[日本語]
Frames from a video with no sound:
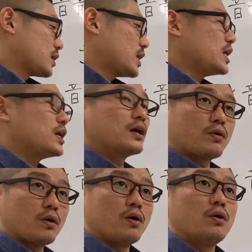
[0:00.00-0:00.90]
金
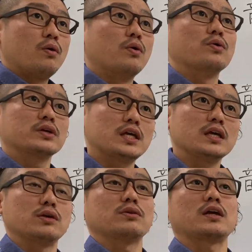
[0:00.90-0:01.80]
庫本
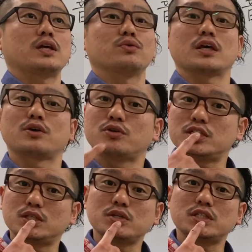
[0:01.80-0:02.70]
気って言ったら基本的に
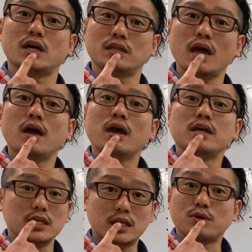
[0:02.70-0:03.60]
口閉じないで
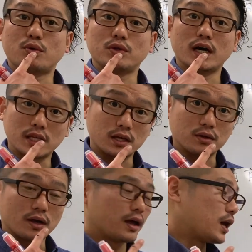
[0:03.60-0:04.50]
言い切ることができ
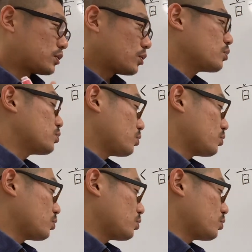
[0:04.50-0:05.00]
る、というこ